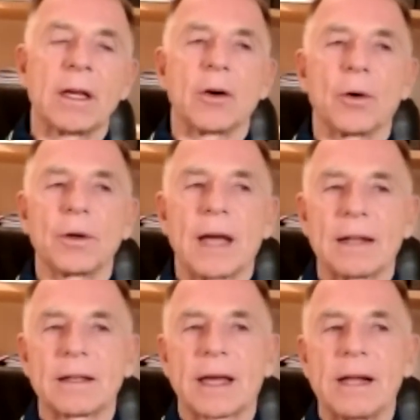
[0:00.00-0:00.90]
Und die
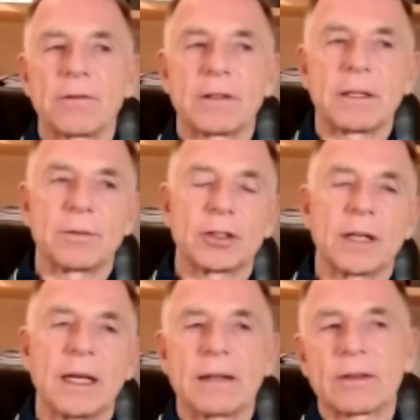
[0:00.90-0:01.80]
andere Hälfte, die
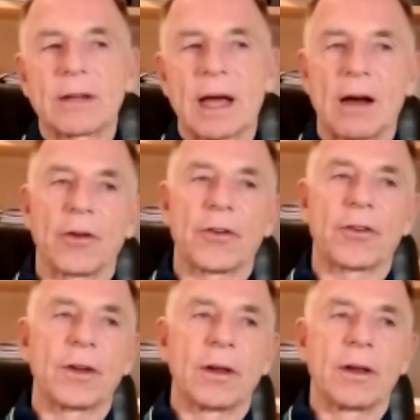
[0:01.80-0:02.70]
besteht
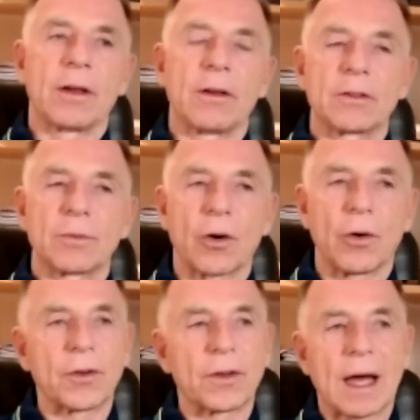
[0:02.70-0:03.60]
aus, zum
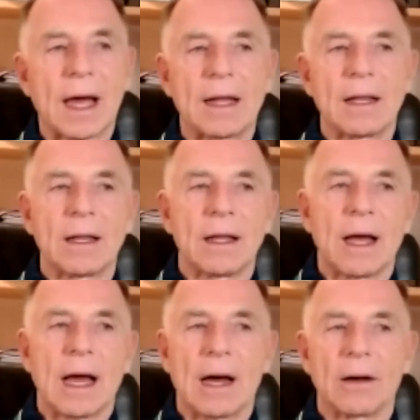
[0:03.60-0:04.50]
großen Teil
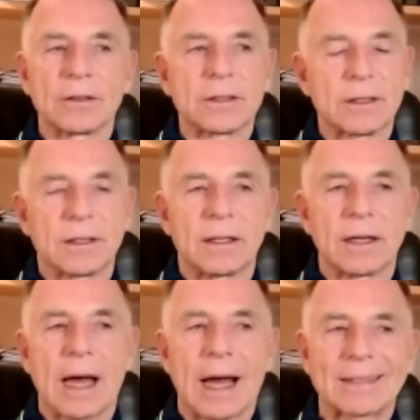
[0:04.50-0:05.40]
aus
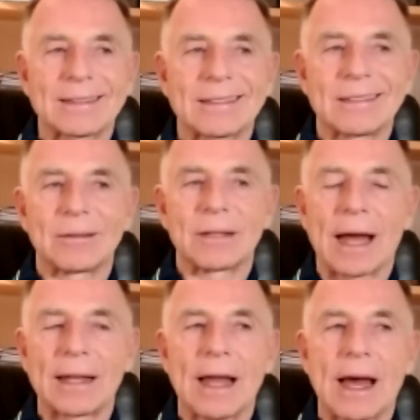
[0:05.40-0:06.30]
Aktien und
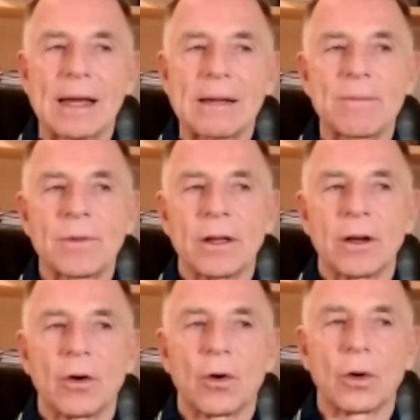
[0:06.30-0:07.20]
Anleihen
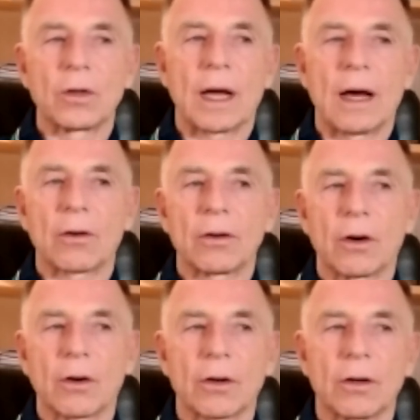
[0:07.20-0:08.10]
und auch
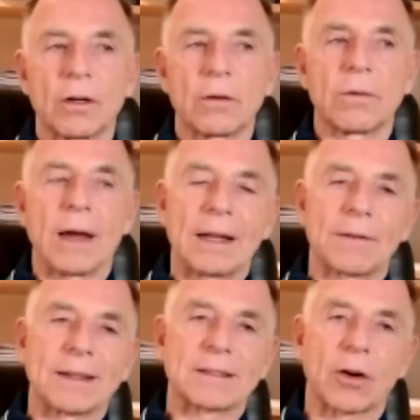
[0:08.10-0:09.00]
noch
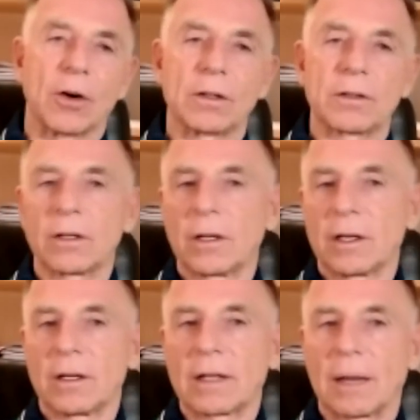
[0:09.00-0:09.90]
etwas Gold
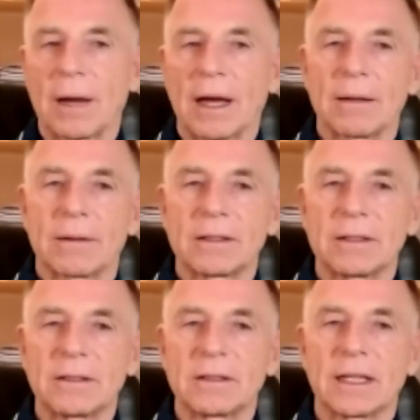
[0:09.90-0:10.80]
dabei. Das
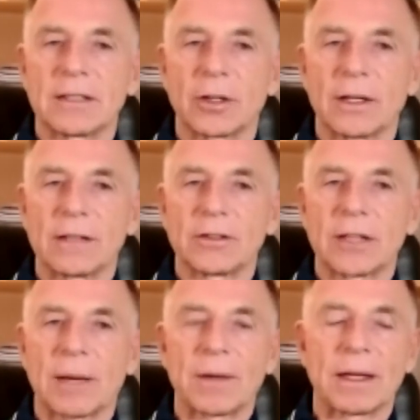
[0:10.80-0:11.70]
ist es dann schon. Also
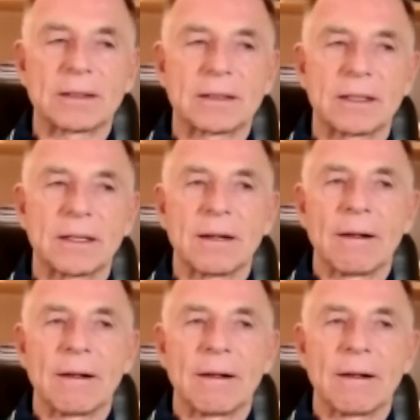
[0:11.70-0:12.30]
ich habe jetzt äh,